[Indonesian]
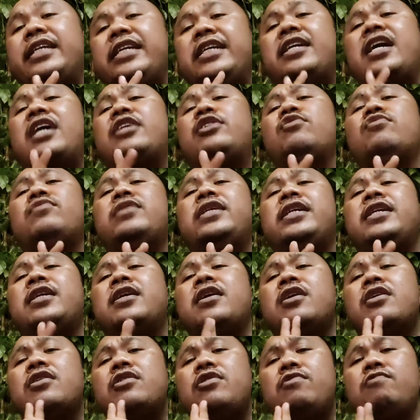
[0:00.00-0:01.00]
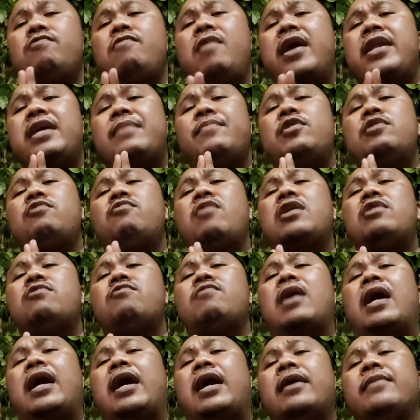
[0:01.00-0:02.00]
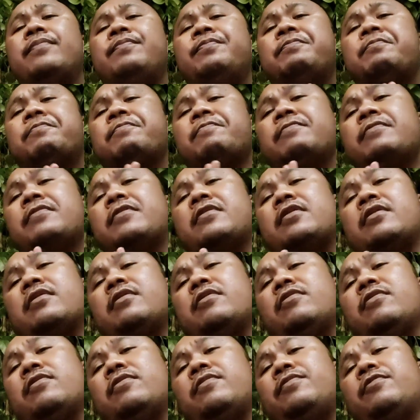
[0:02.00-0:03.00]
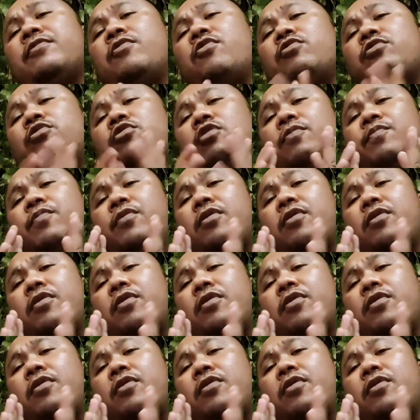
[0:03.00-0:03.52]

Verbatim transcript: 3 Juni 2022 untuk